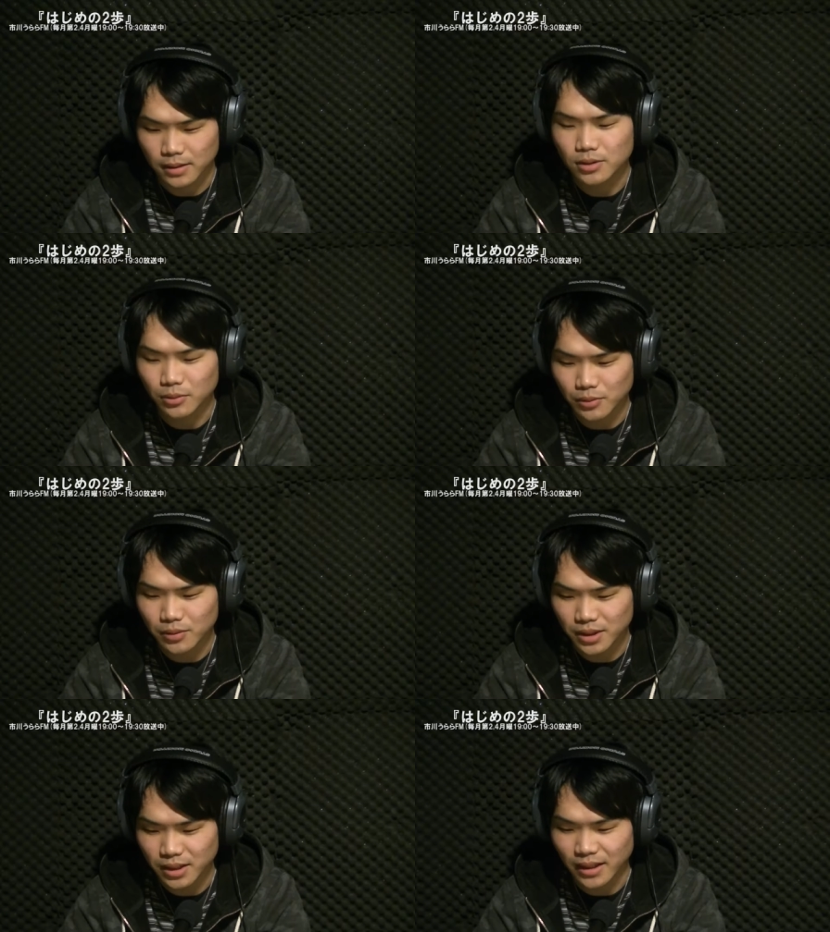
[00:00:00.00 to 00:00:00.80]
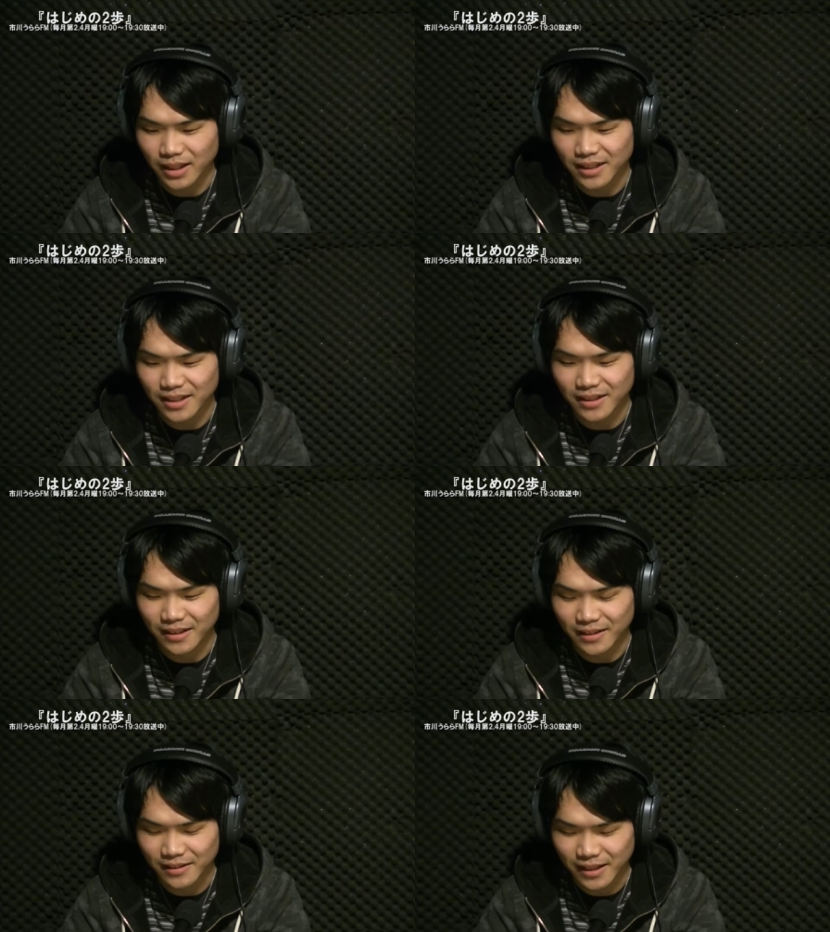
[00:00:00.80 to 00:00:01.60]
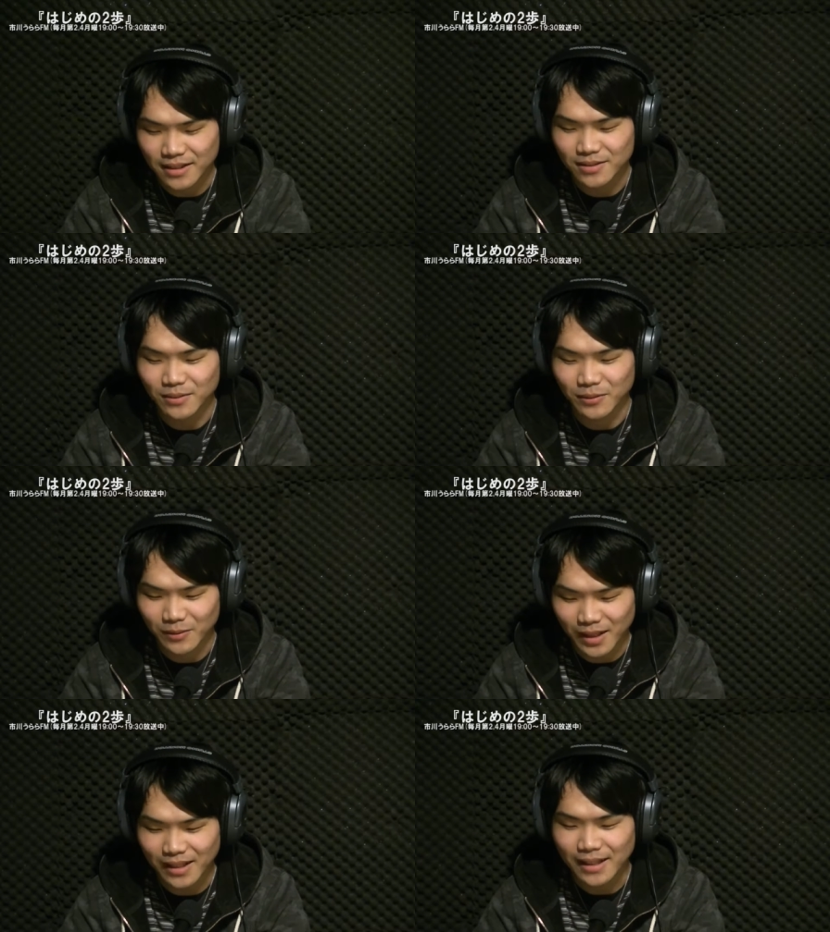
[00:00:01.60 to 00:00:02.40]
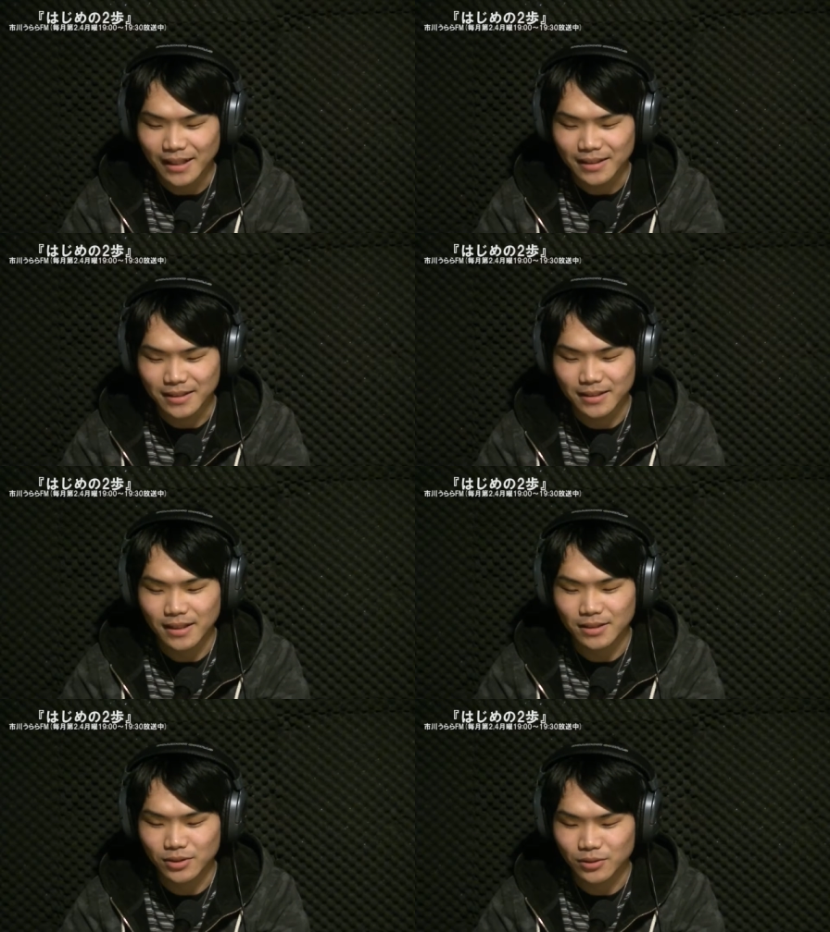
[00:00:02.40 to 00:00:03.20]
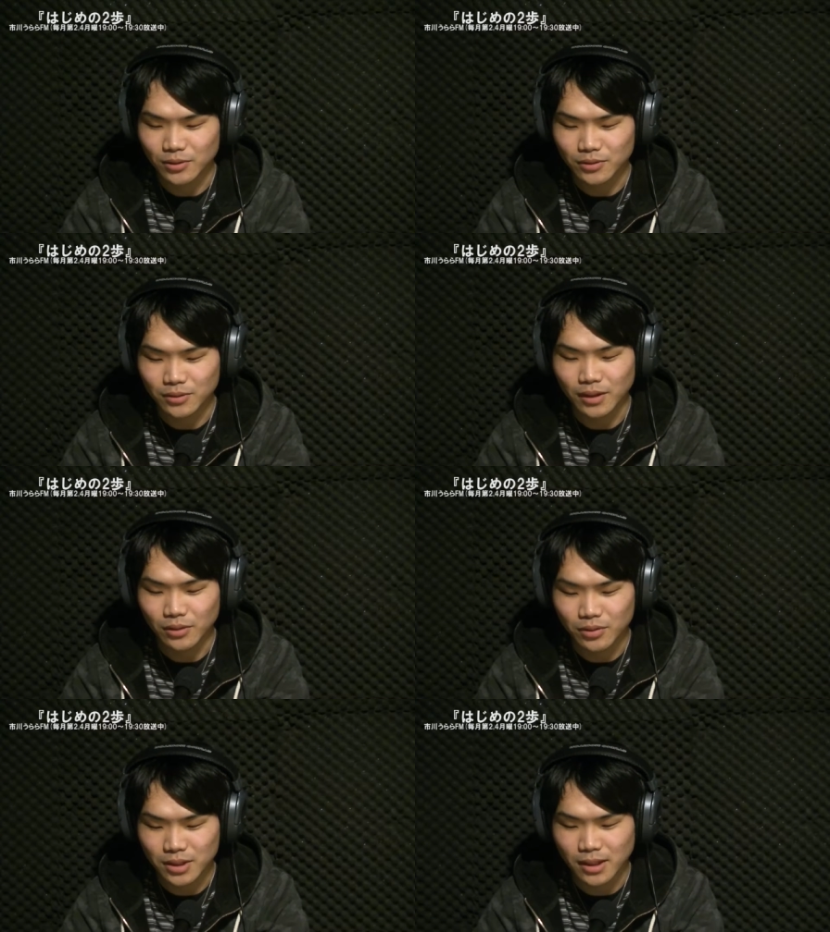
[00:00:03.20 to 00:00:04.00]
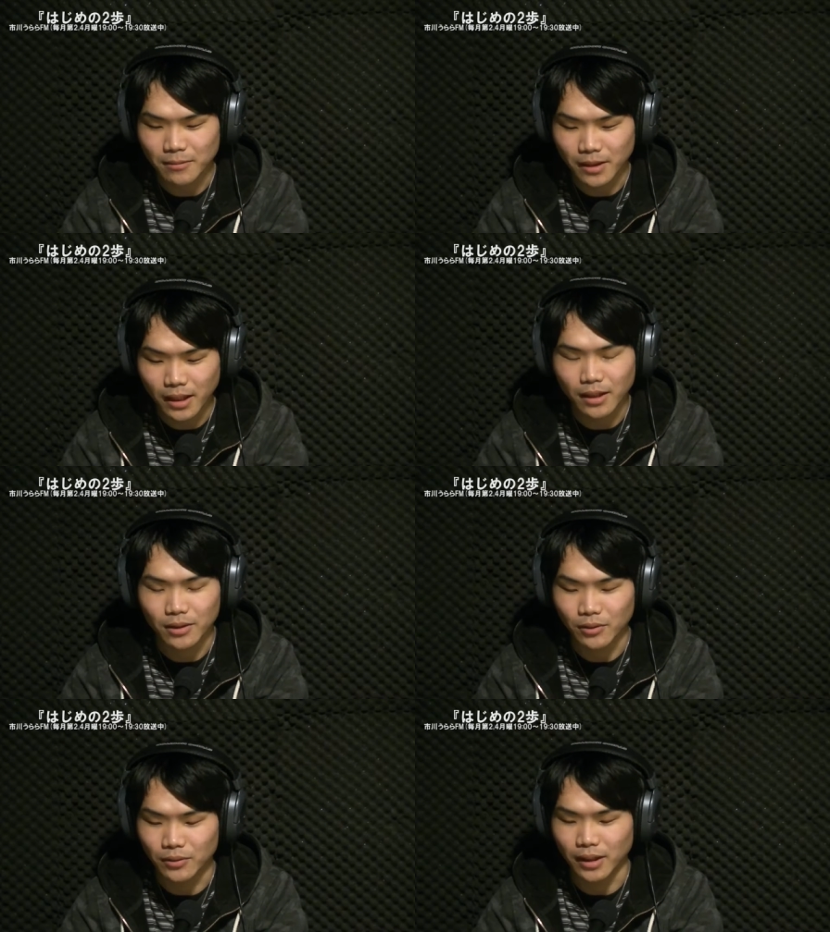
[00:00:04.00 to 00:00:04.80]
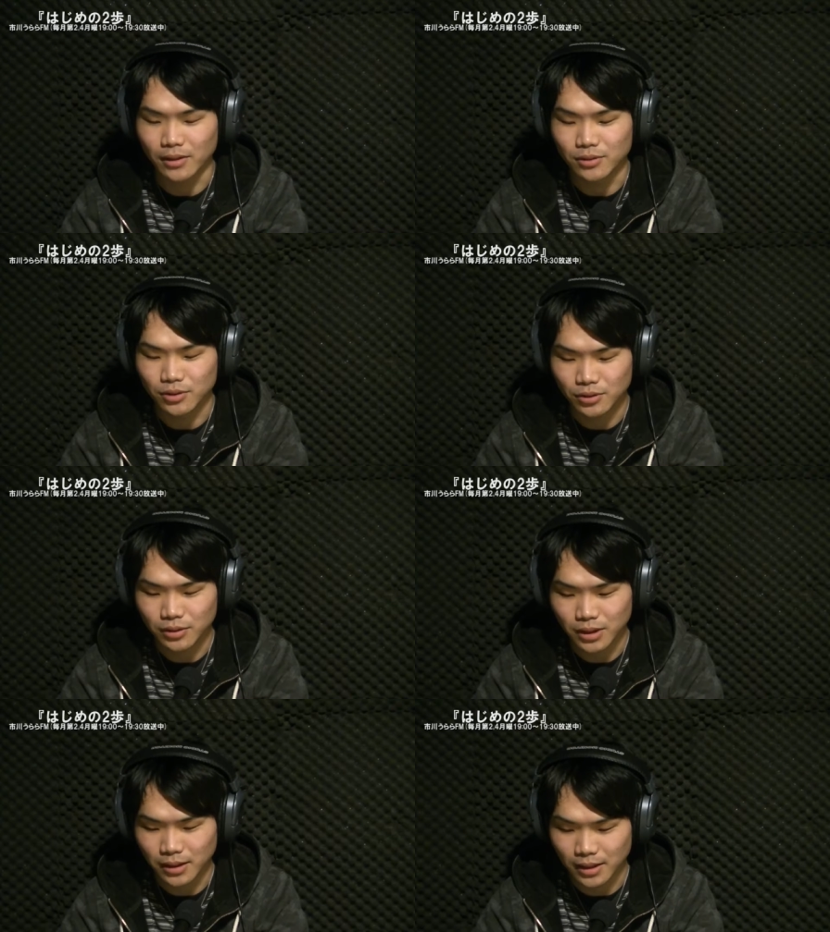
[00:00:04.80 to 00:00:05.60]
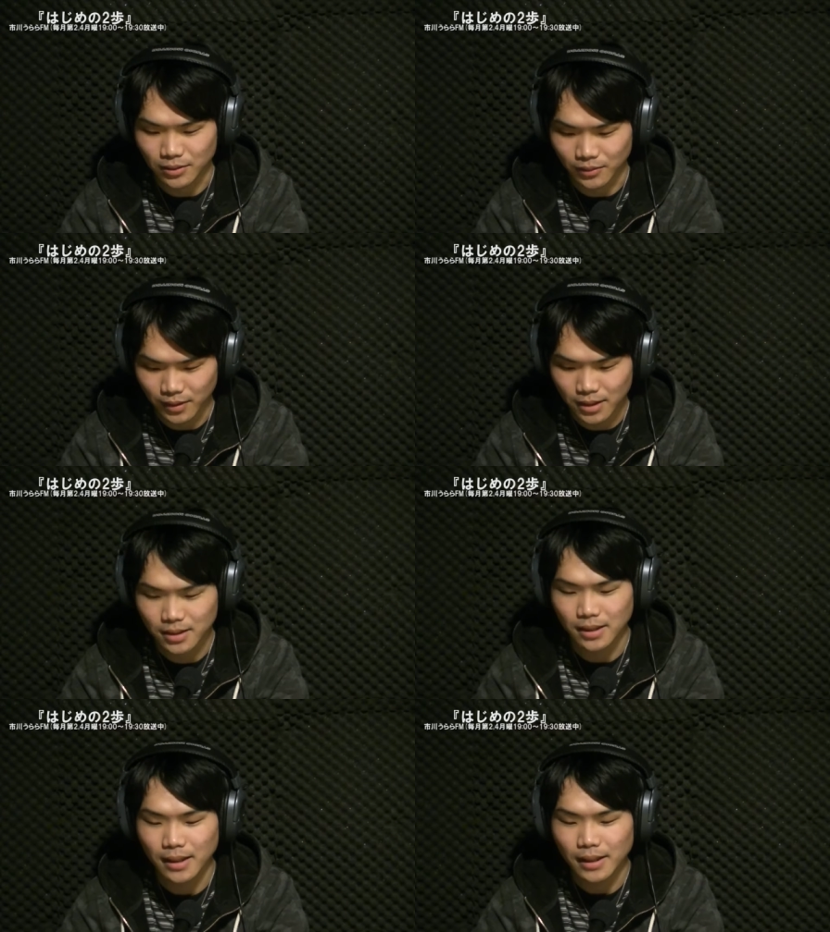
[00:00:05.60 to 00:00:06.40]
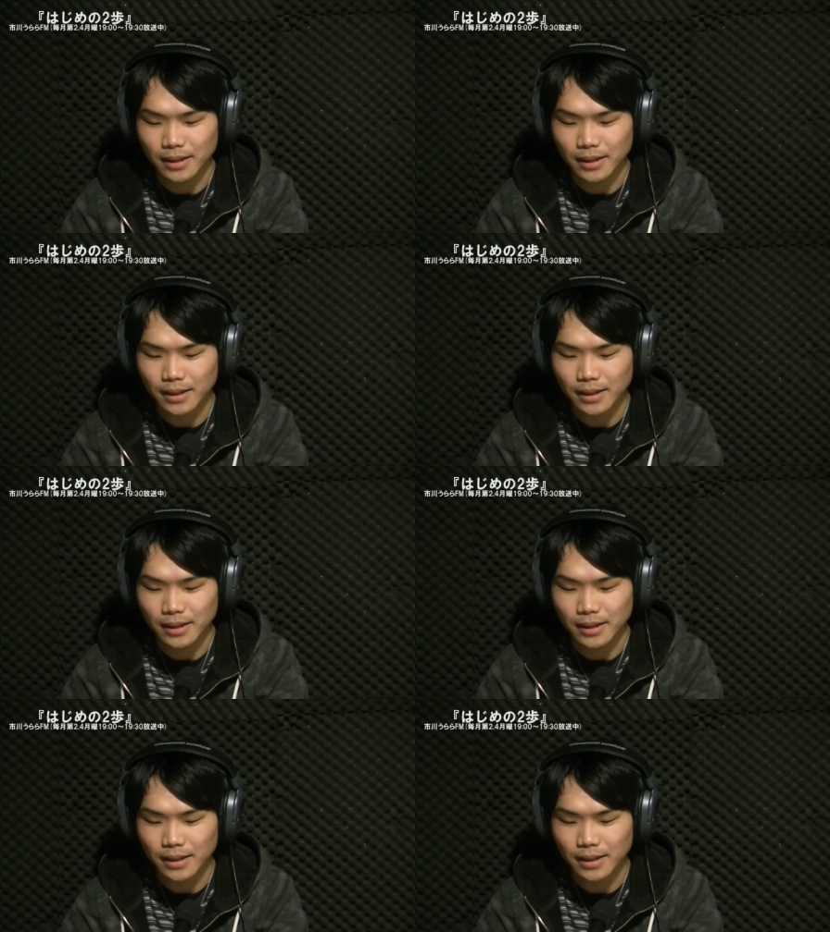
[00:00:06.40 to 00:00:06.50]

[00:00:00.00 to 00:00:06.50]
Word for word: 銚子電気鉄道は2016年度調べで410人だそうです